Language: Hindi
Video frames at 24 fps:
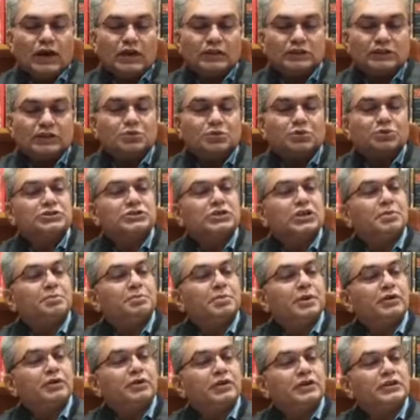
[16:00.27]
तक उसके
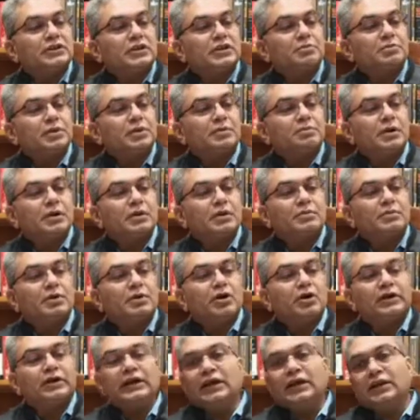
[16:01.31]
प्रवर्तन पर प्रभाव
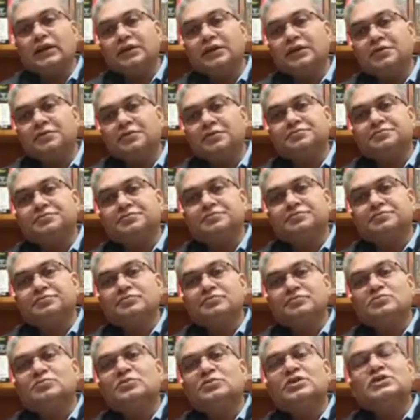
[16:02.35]
नहीं
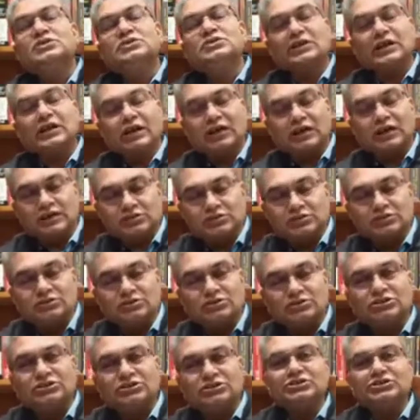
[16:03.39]
डालेगी इसका अगर
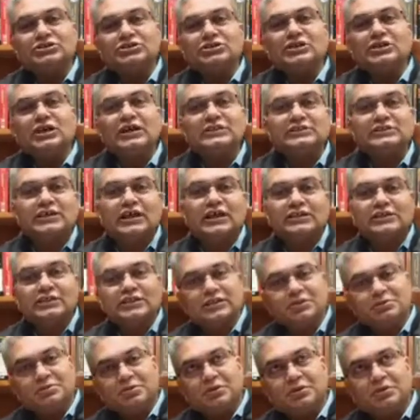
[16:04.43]
सीधी सीधी आसान हिंदी
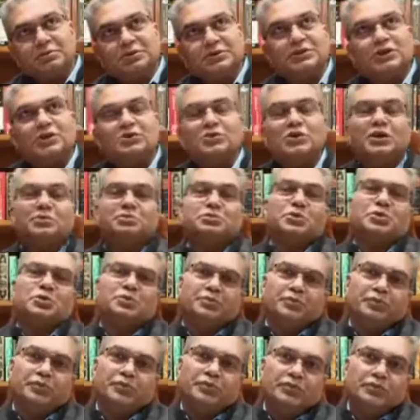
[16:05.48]
में मैं बताऊं आपको
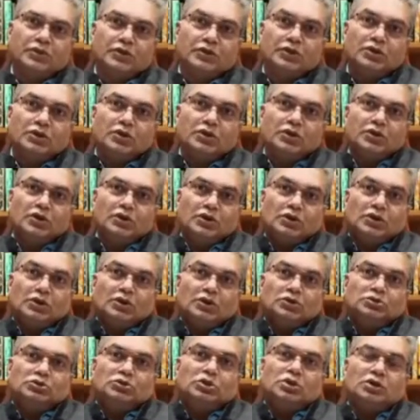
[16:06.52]

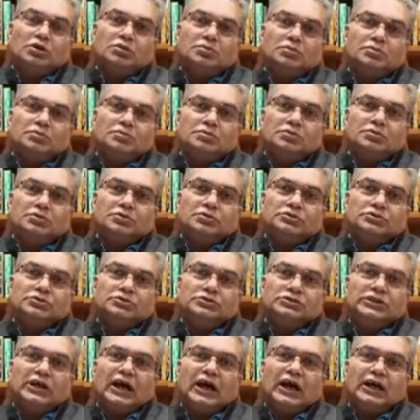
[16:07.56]
तो
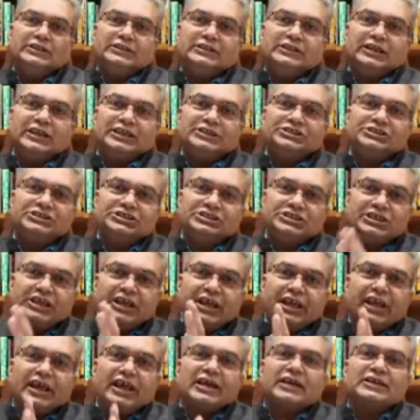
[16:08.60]
जहां देश की
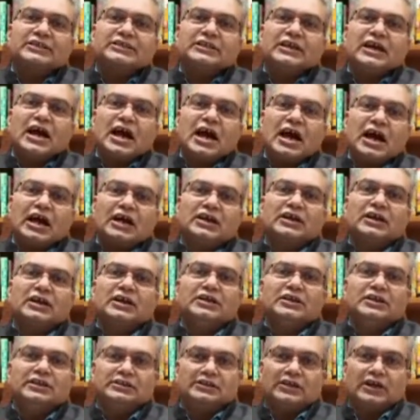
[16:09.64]
एकता अखंडता